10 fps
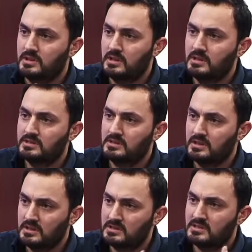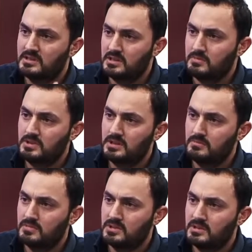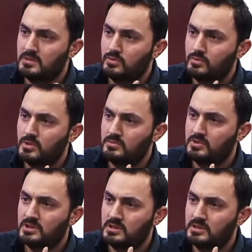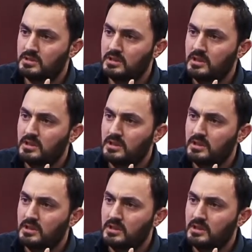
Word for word: en azından eskisi gibi giyinmese de normal bir şekilde